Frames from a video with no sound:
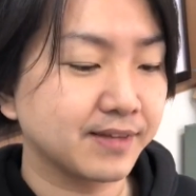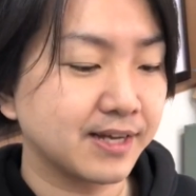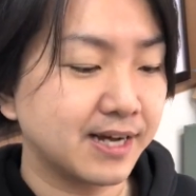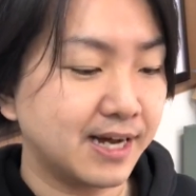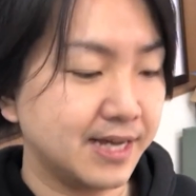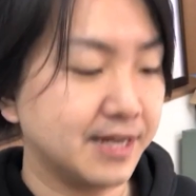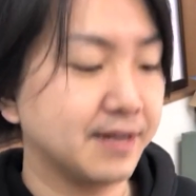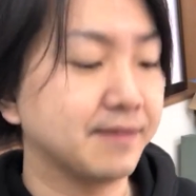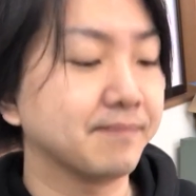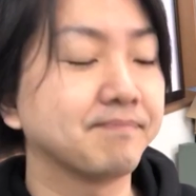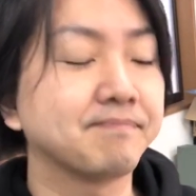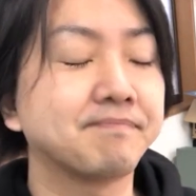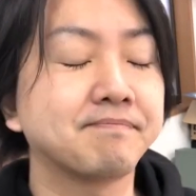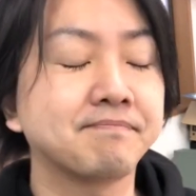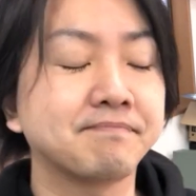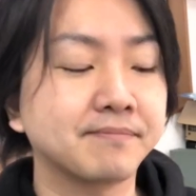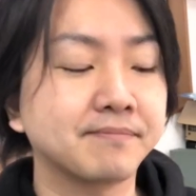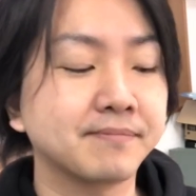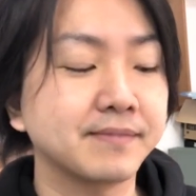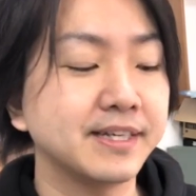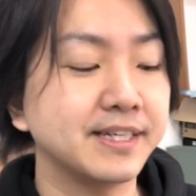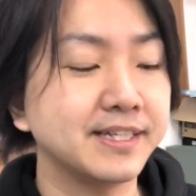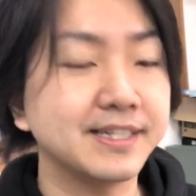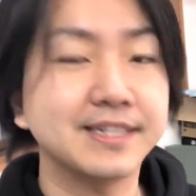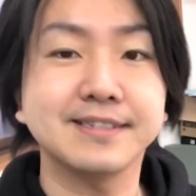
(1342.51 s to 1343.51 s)
はい
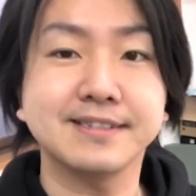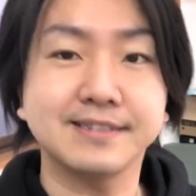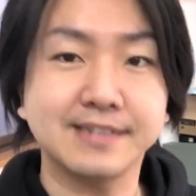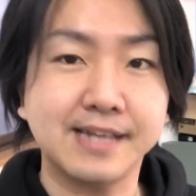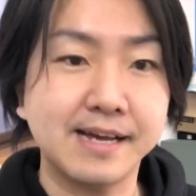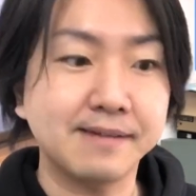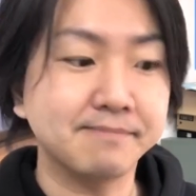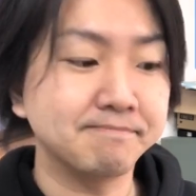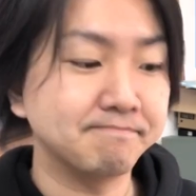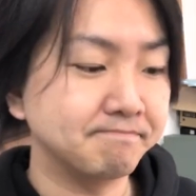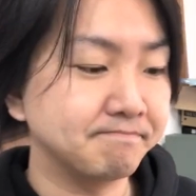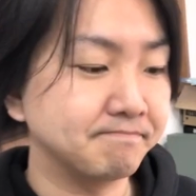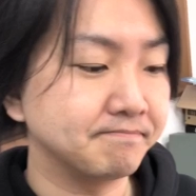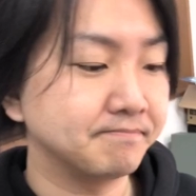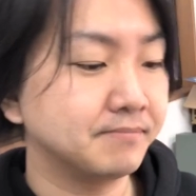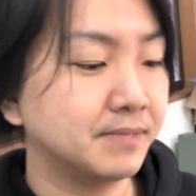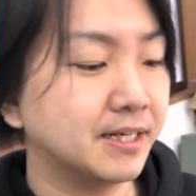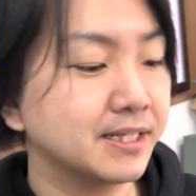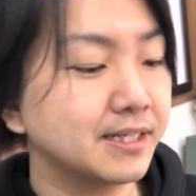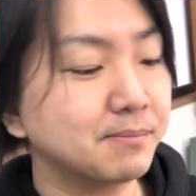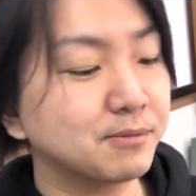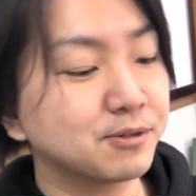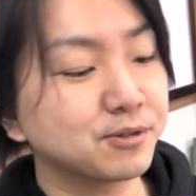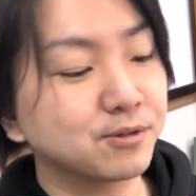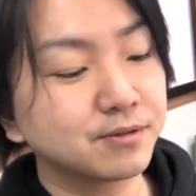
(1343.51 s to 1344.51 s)
いいですね。うん。
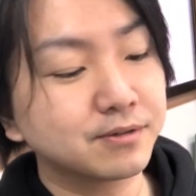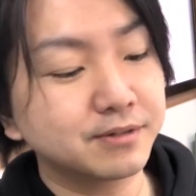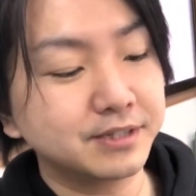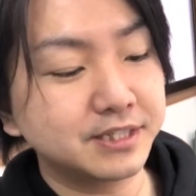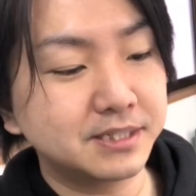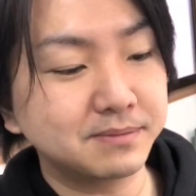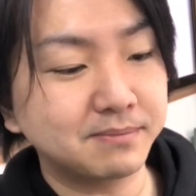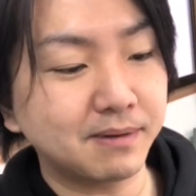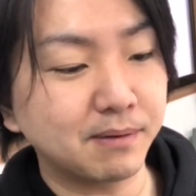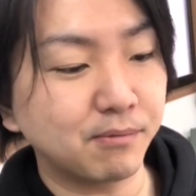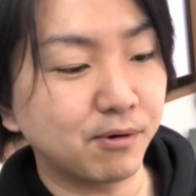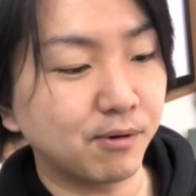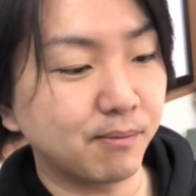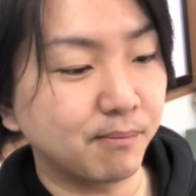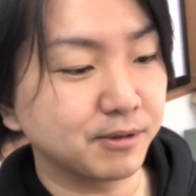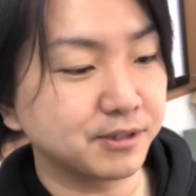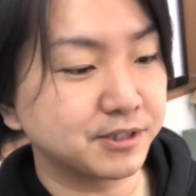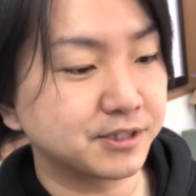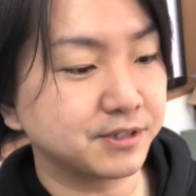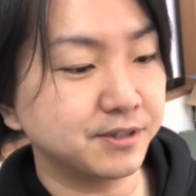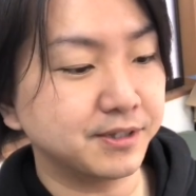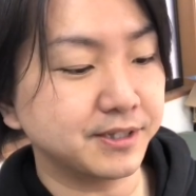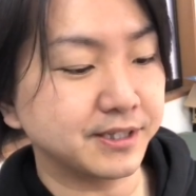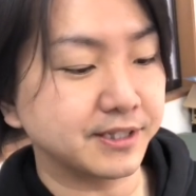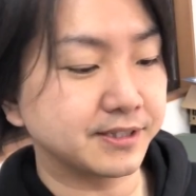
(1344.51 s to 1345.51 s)
まあでも道具市場も面
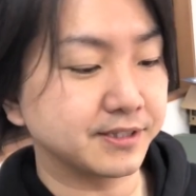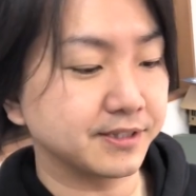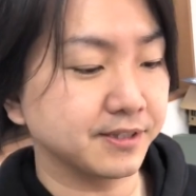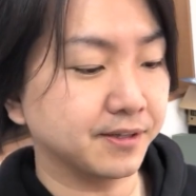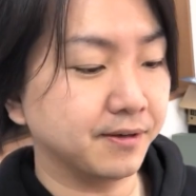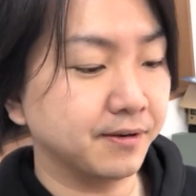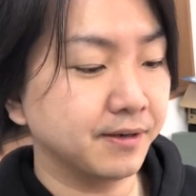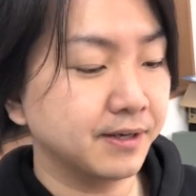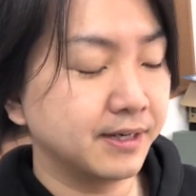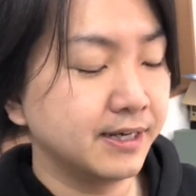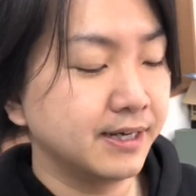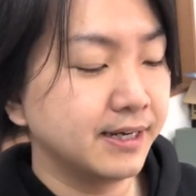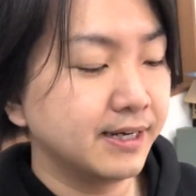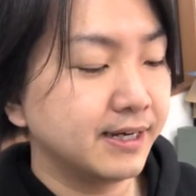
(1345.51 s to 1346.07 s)
白いですよ。